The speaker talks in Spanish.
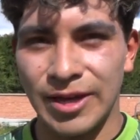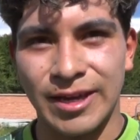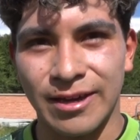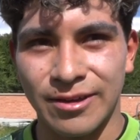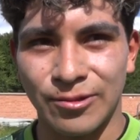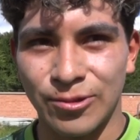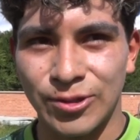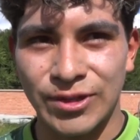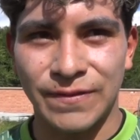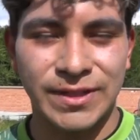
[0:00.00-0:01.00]
ya que aquí en
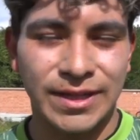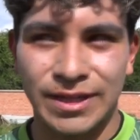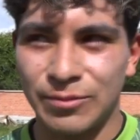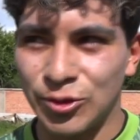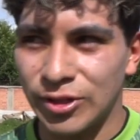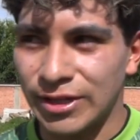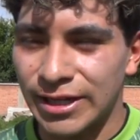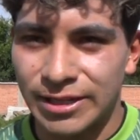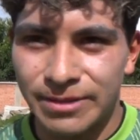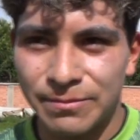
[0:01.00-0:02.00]
Oruro se festeja mucho el
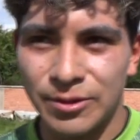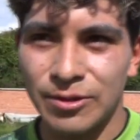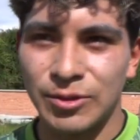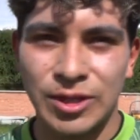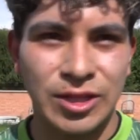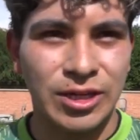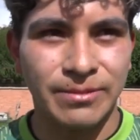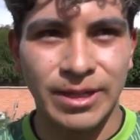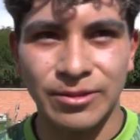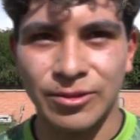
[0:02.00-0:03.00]
carnaval, pero hemos seguido
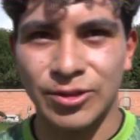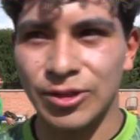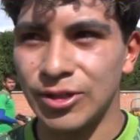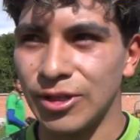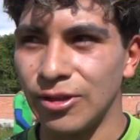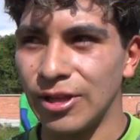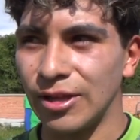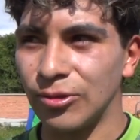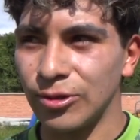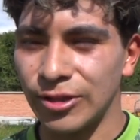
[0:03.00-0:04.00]
trabajando nosotros en
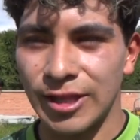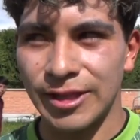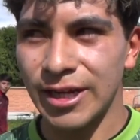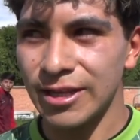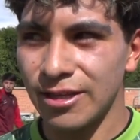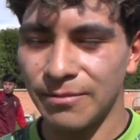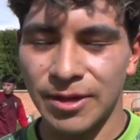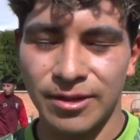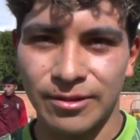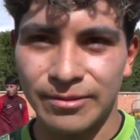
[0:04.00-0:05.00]
la turno de la tarde y en la
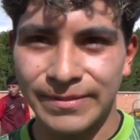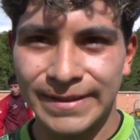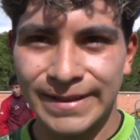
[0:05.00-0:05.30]
mañana, ¿no?